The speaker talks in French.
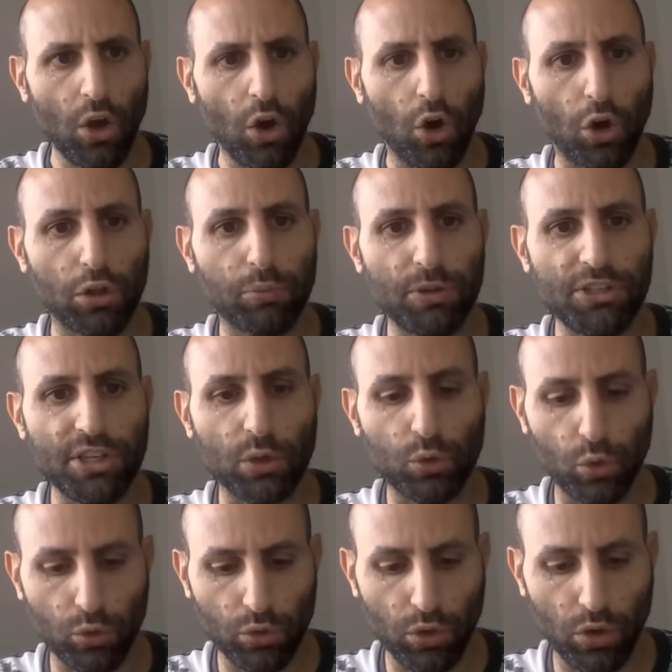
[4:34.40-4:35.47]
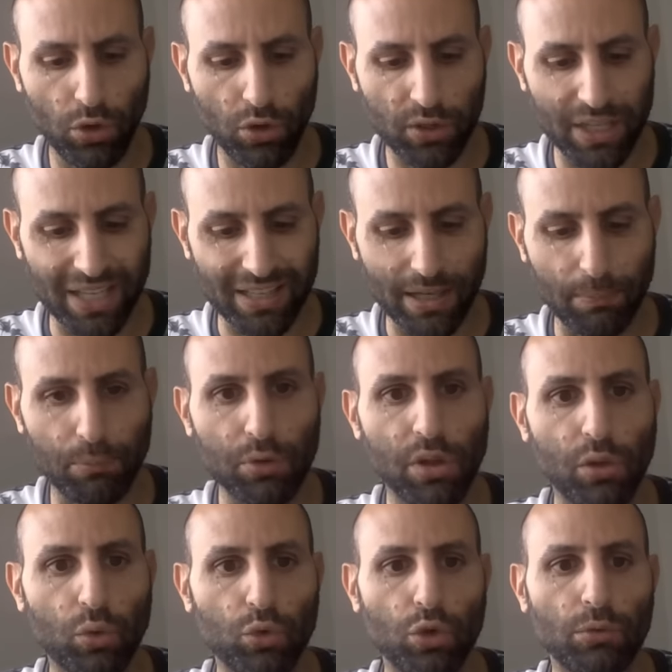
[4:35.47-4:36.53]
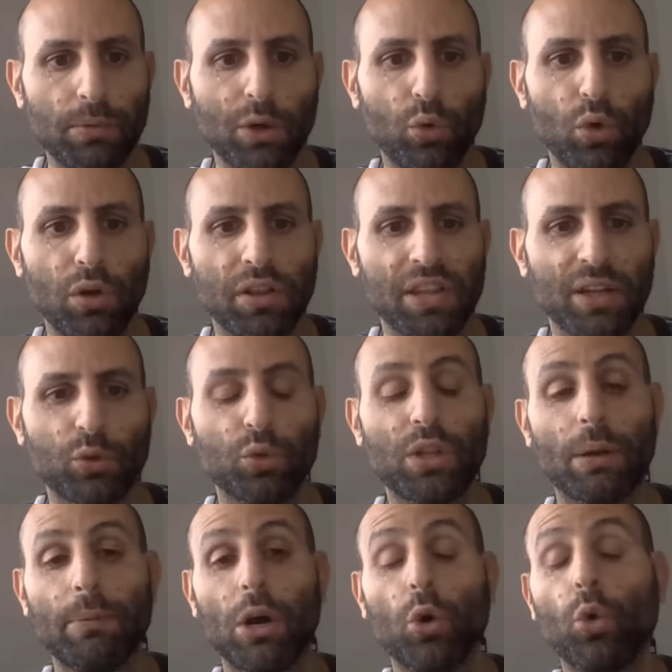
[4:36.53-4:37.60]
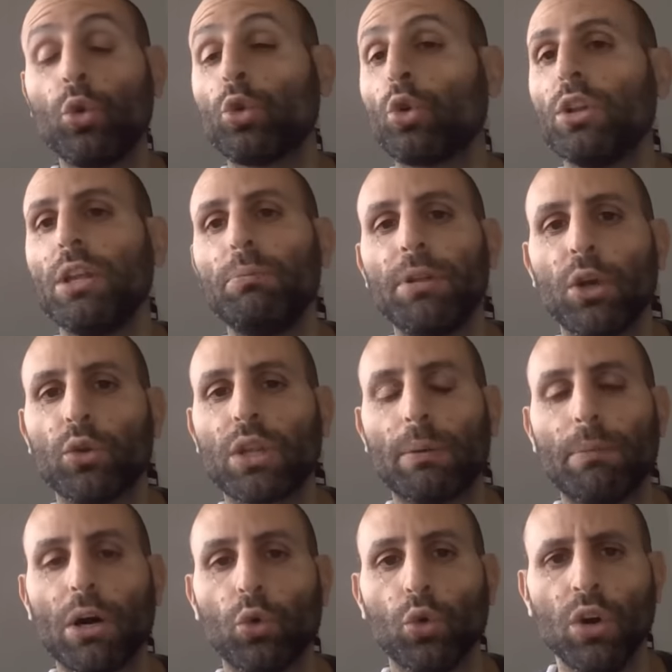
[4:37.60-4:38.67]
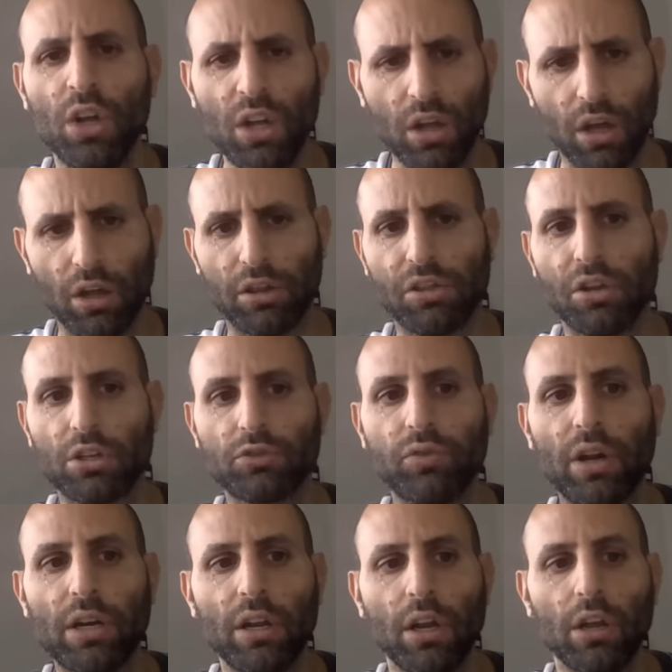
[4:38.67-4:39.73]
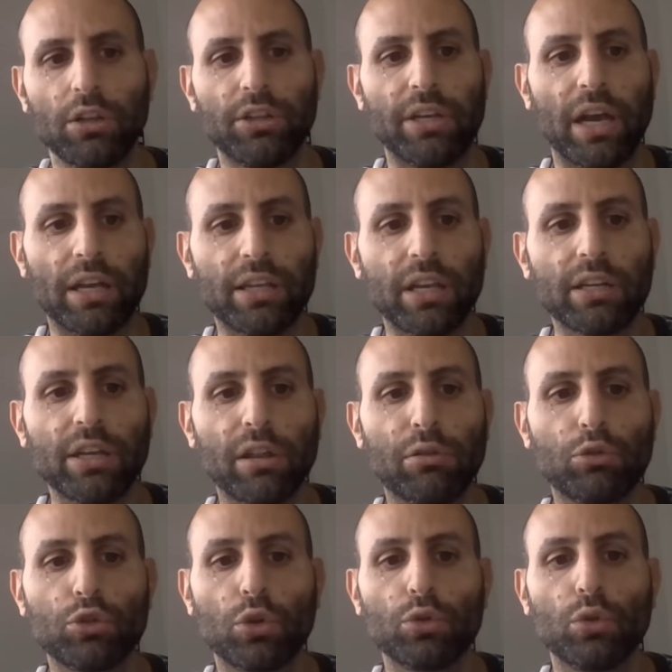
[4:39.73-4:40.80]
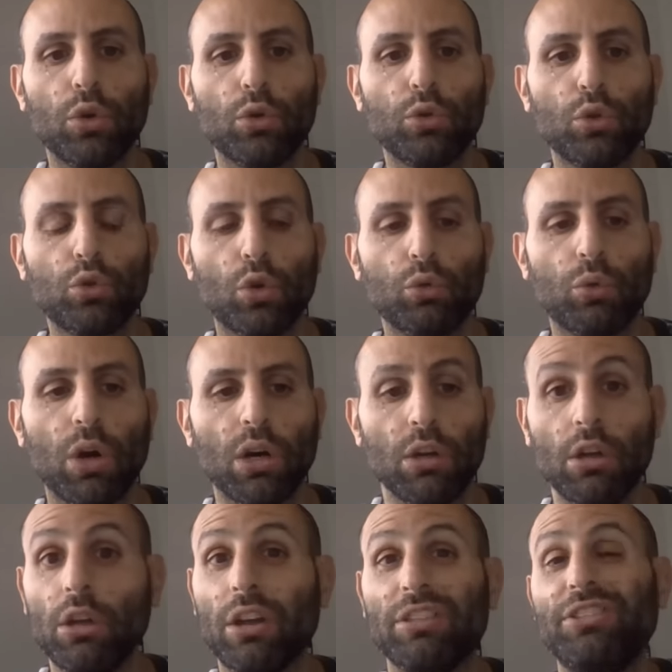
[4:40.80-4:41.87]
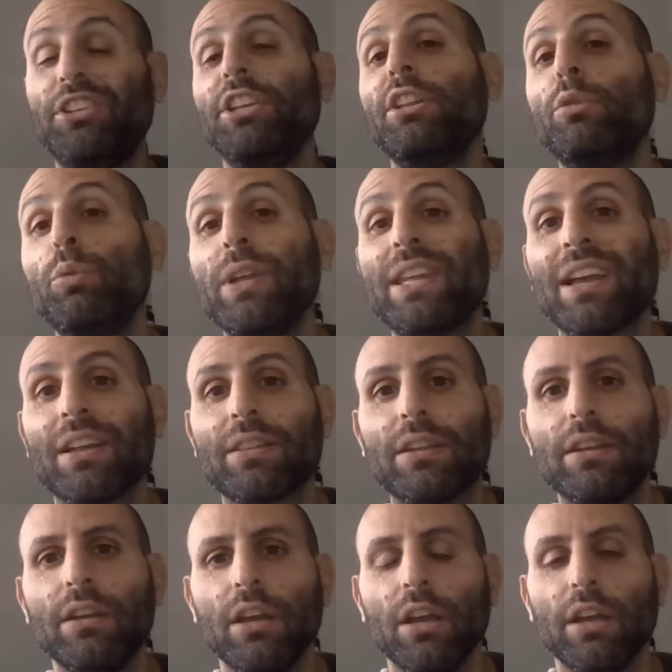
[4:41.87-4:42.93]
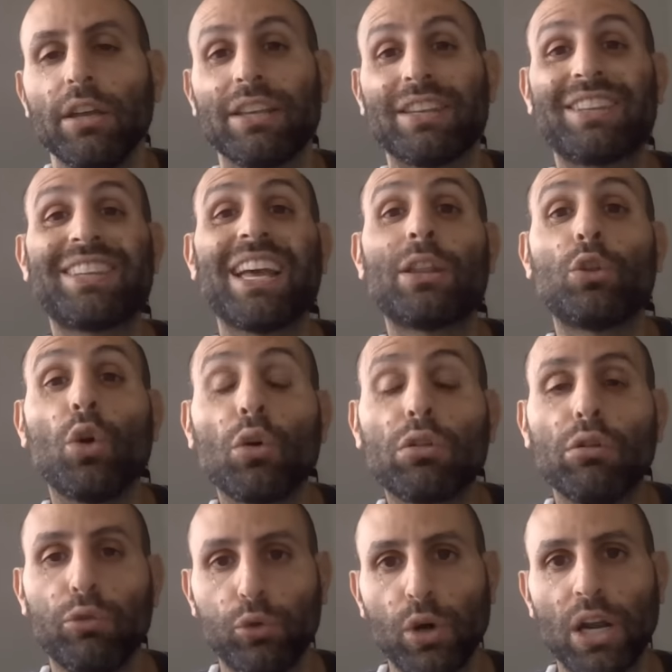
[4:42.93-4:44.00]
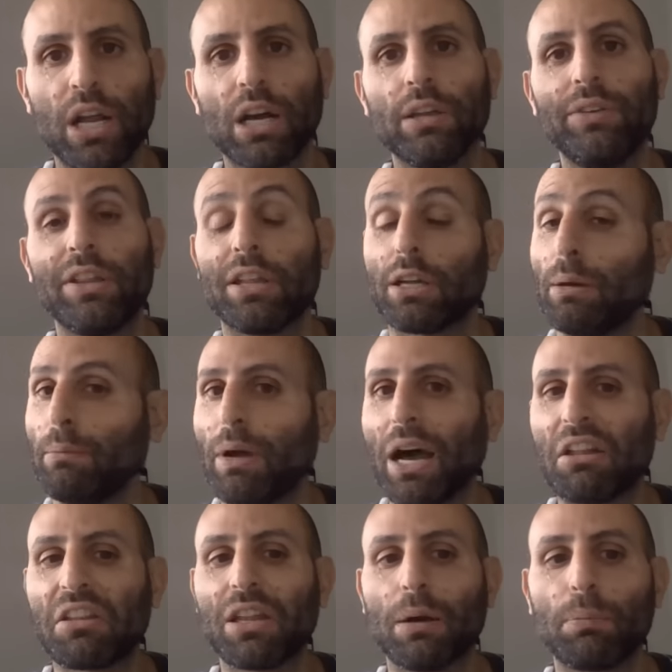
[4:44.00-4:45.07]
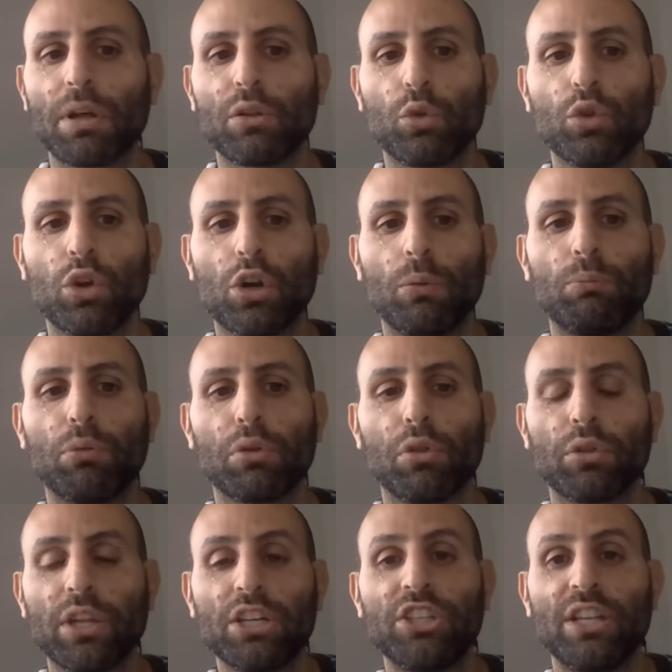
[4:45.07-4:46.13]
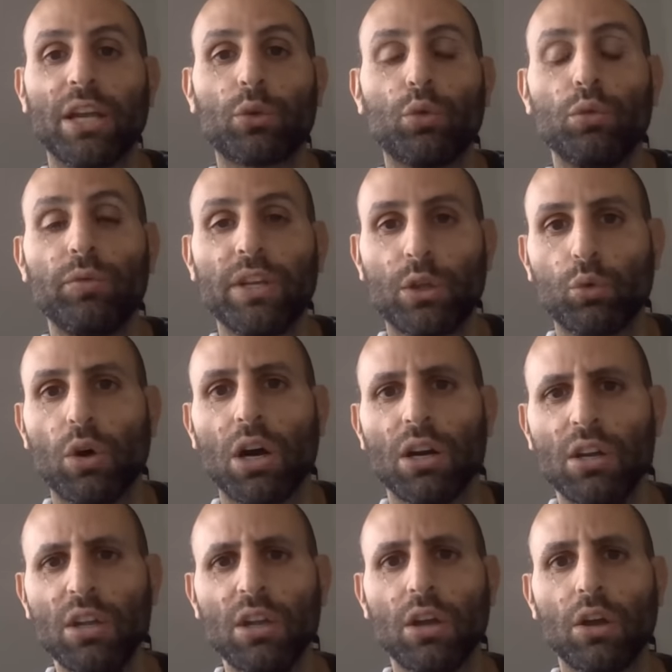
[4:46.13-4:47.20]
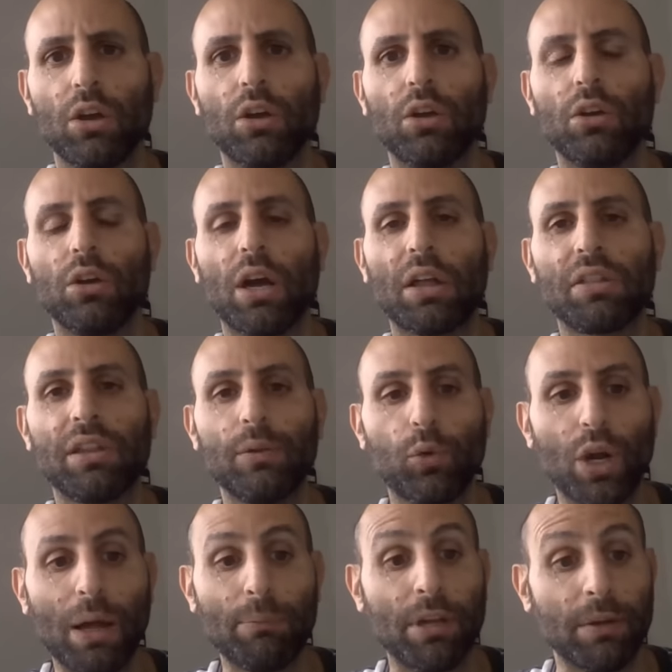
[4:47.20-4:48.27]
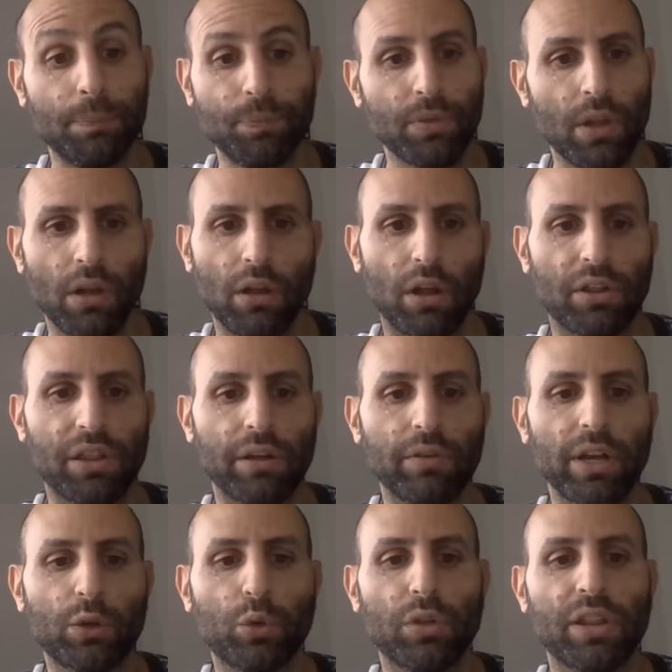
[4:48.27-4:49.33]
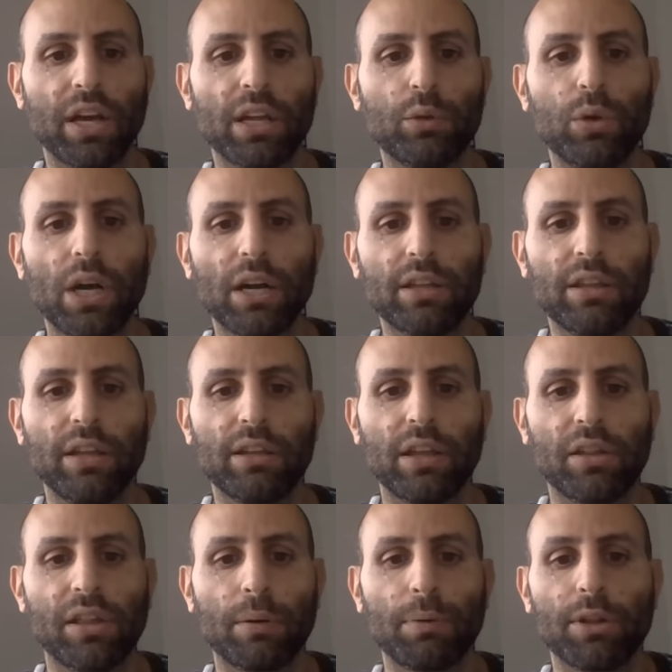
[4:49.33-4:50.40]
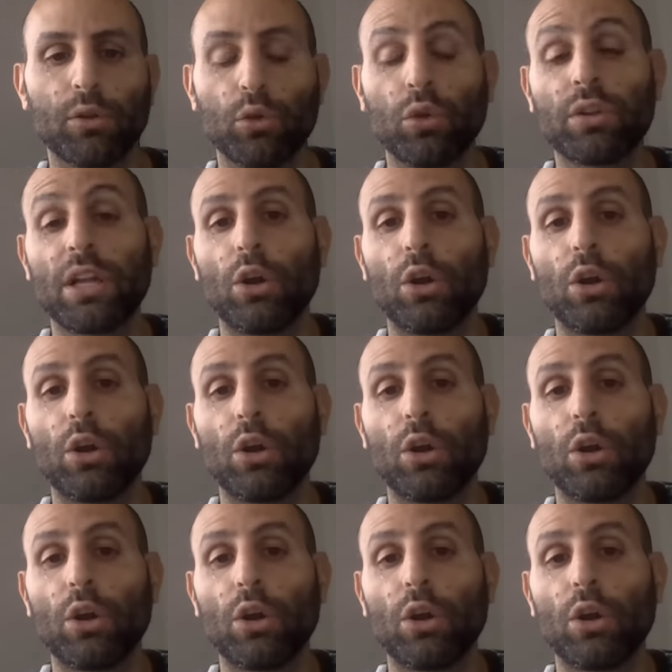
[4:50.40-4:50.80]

Ensuite, j'ai retenu en quatrième position le numéro 5 Utamaro. On le connaît bien, Utamaro. Euh, c'est un cheval qui a aguerri à ce genre de, tournoi. 18 quintés. 14 fois à l'arrivée, c'est quand même assez impressionnant comme pourcentage. Il n'a qu'une victoire euh, à ce niveau-là, mais euh, c'est vrai que sa régularité est assez impressionnante.